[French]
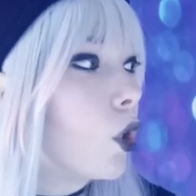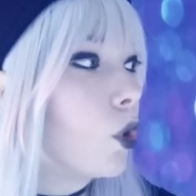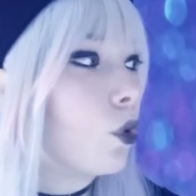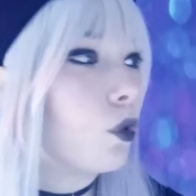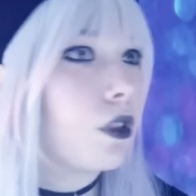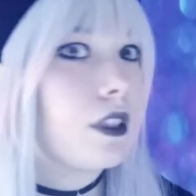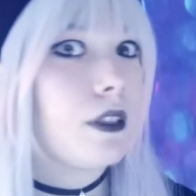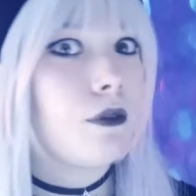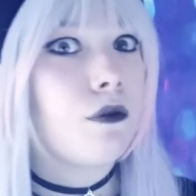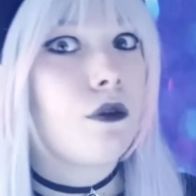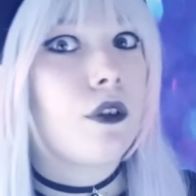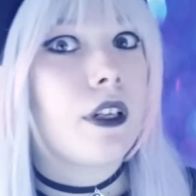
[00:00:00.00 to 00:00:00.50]

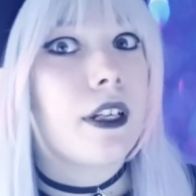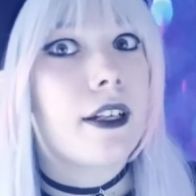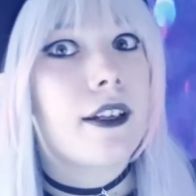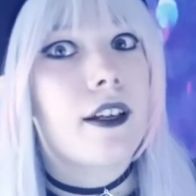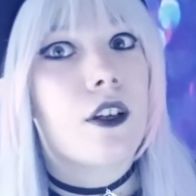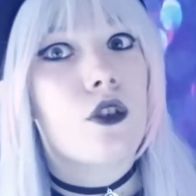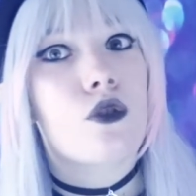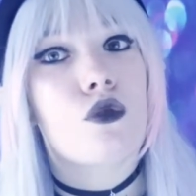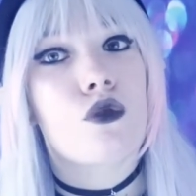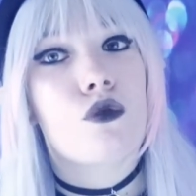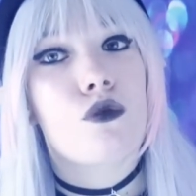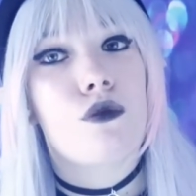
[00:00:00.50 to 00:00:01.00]
Donc si vous voulez
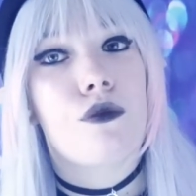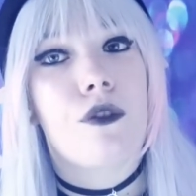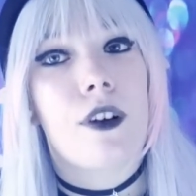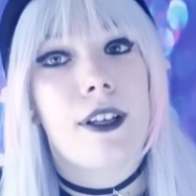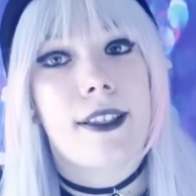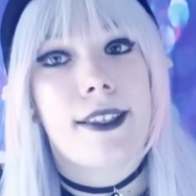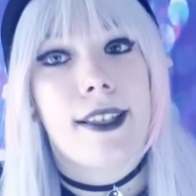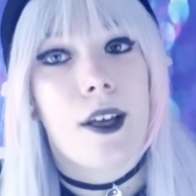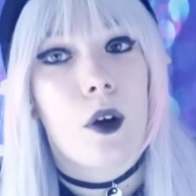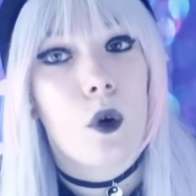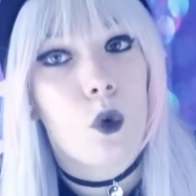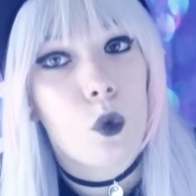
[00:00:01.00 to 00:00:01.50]
qu'un jour je vous
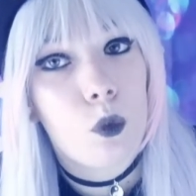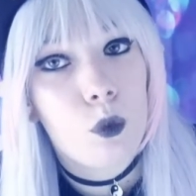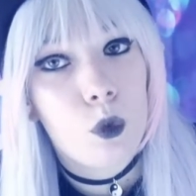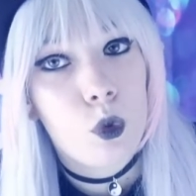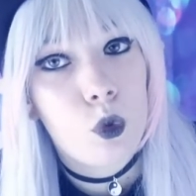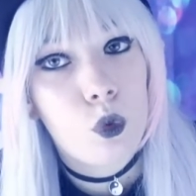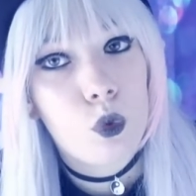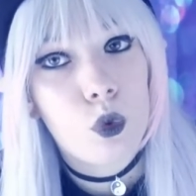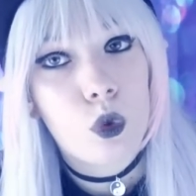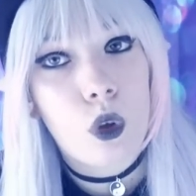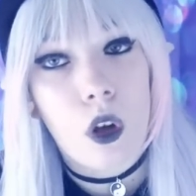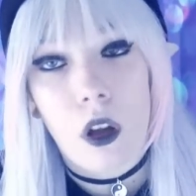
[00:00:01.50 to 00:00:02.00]
fasse un room
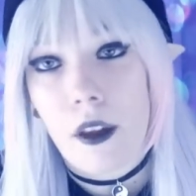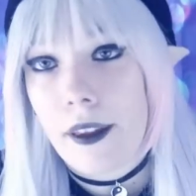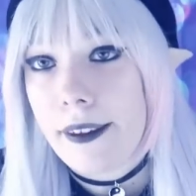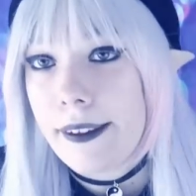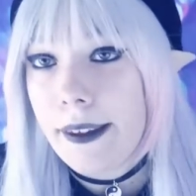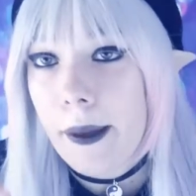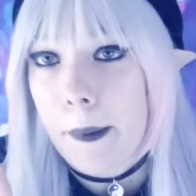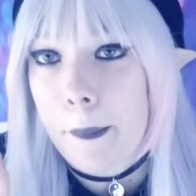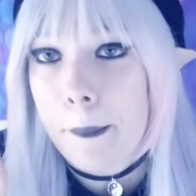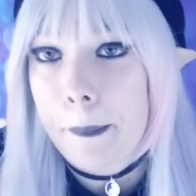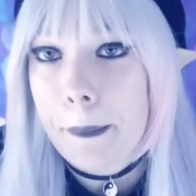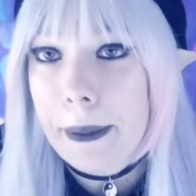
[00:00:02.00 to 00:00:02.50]
tour, il
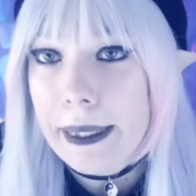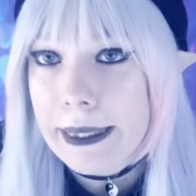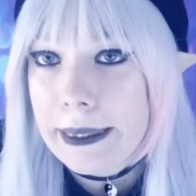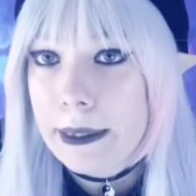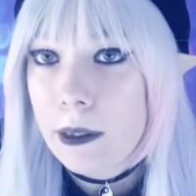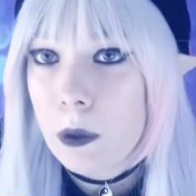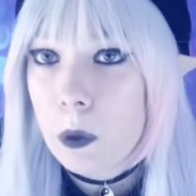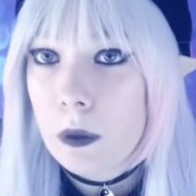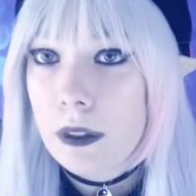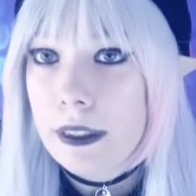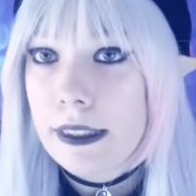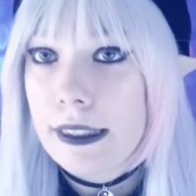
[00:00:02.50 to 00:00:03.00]
n'y a pas de
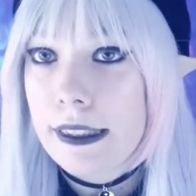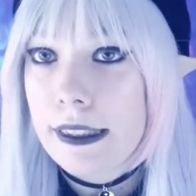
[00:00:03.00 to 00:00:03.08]
souci.